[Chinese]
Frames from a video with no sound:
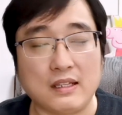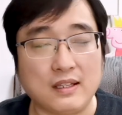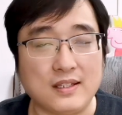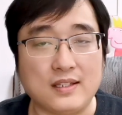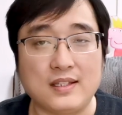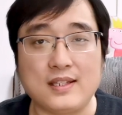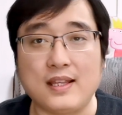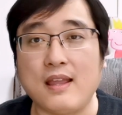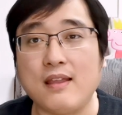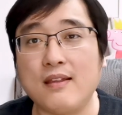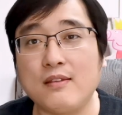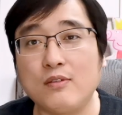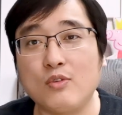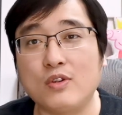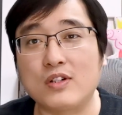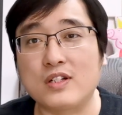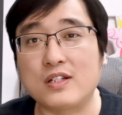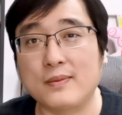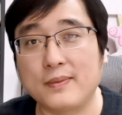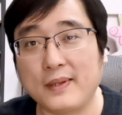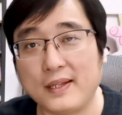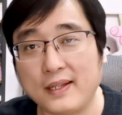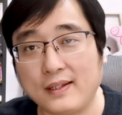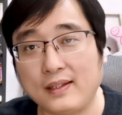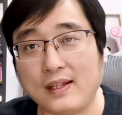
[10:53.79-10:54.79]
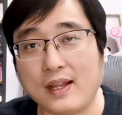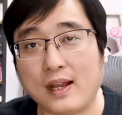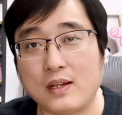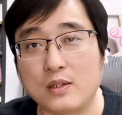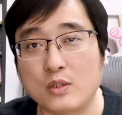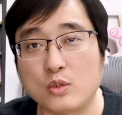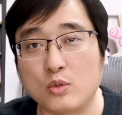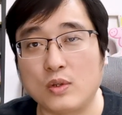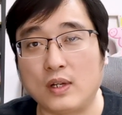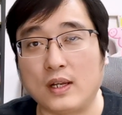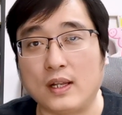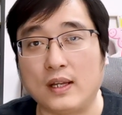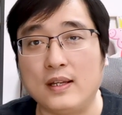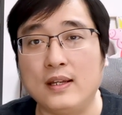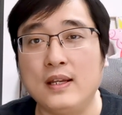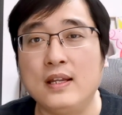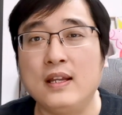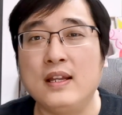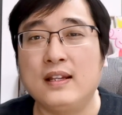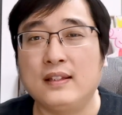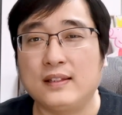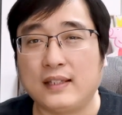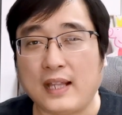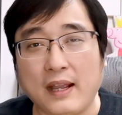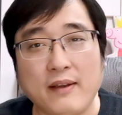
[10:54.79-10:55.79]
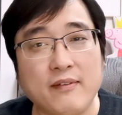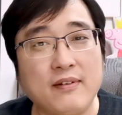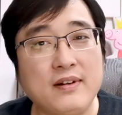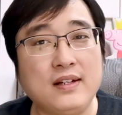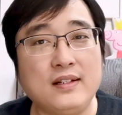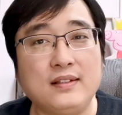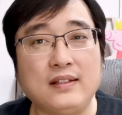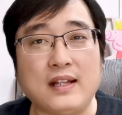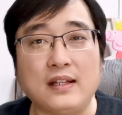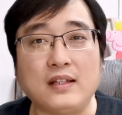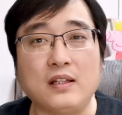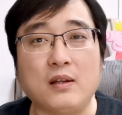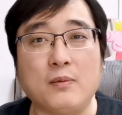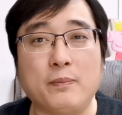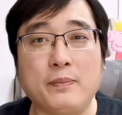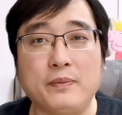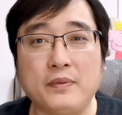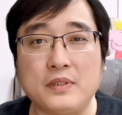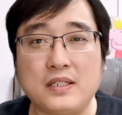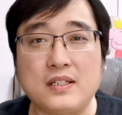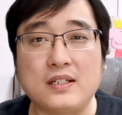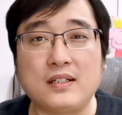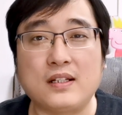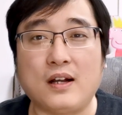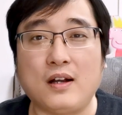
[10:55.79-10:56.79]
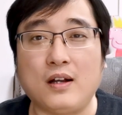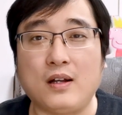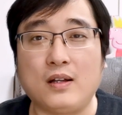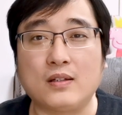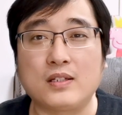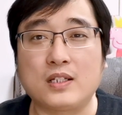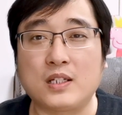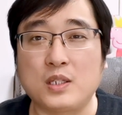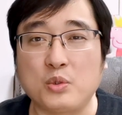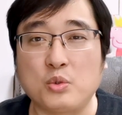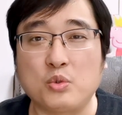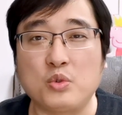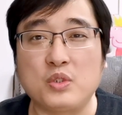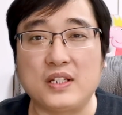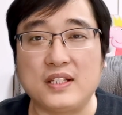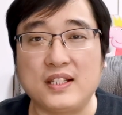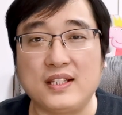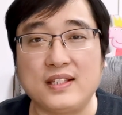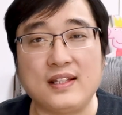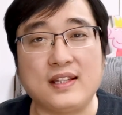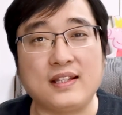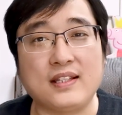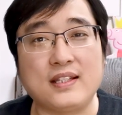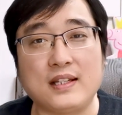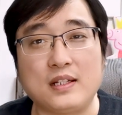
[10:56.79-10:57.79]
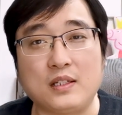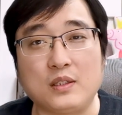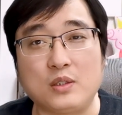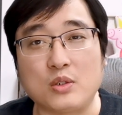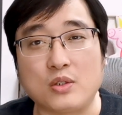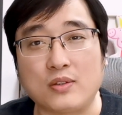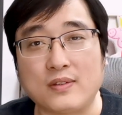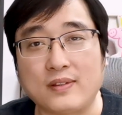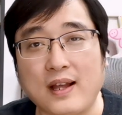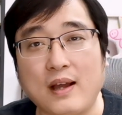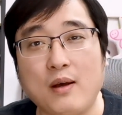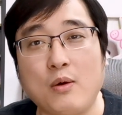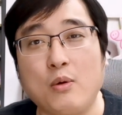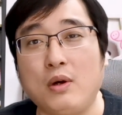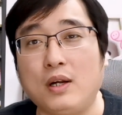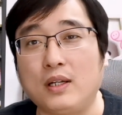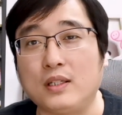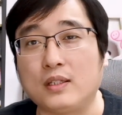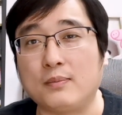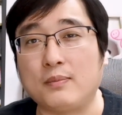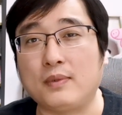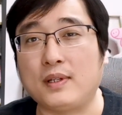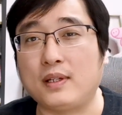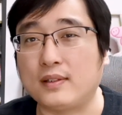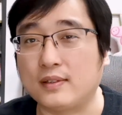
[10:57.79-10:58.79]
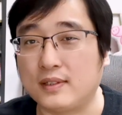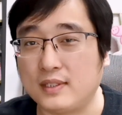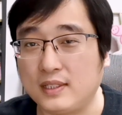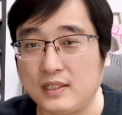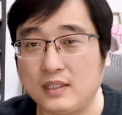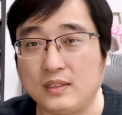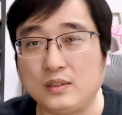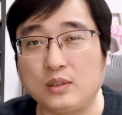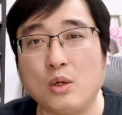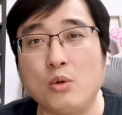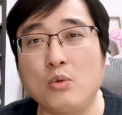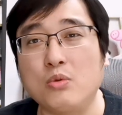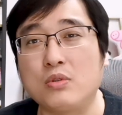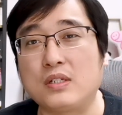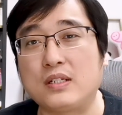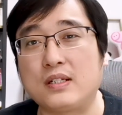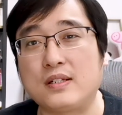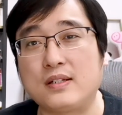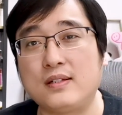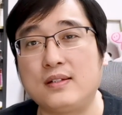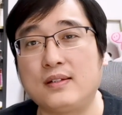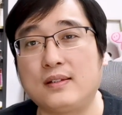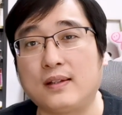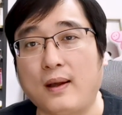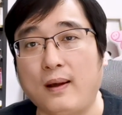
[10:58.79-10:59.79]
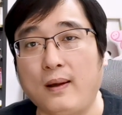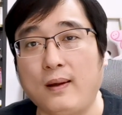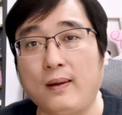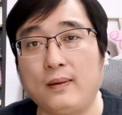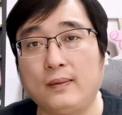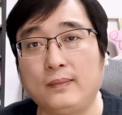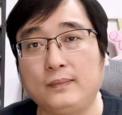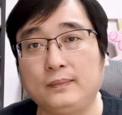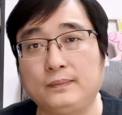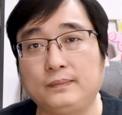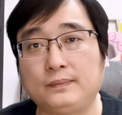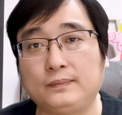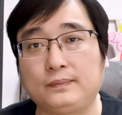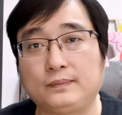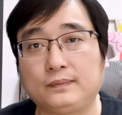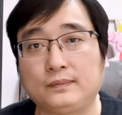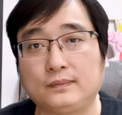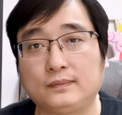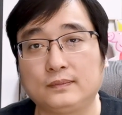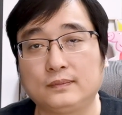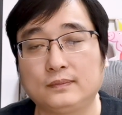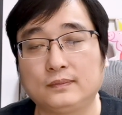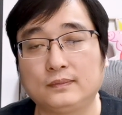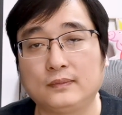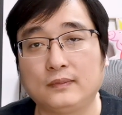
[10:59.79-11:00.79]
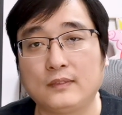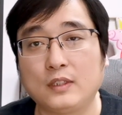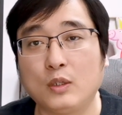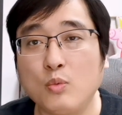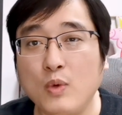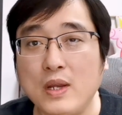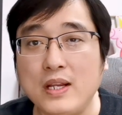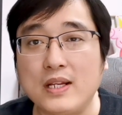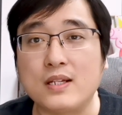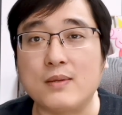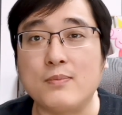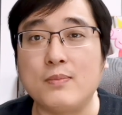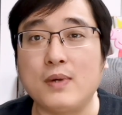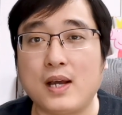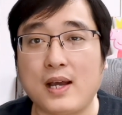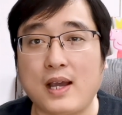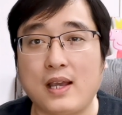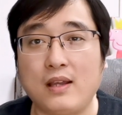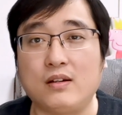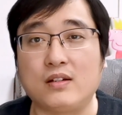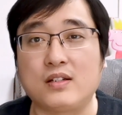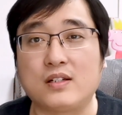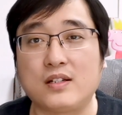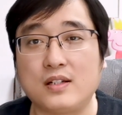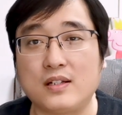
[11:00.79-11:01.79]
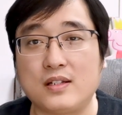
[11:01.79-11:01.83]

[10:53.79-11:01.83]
以前做视频跟大家说了，台湾人难道不知道《师徒日记》那些人都是撒谎的吗？其实都知道，为什么还要